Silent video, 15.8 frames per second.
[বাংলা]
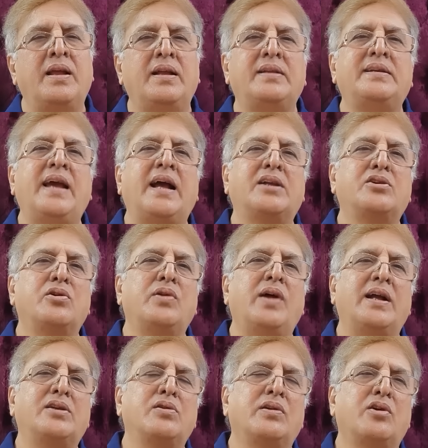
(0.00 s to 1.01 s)
যে একজন
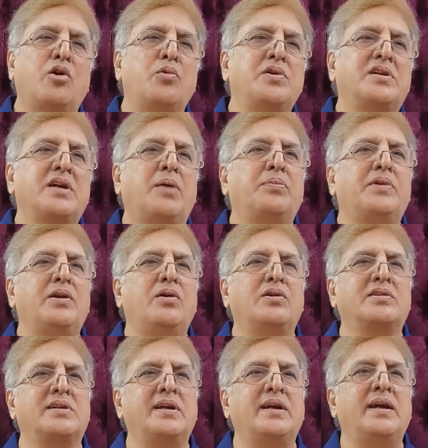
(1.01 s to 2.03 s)
একজনকে অভিশাপ দিল
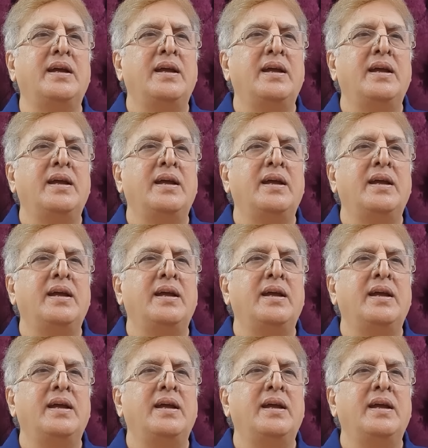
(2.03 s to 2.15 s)
সে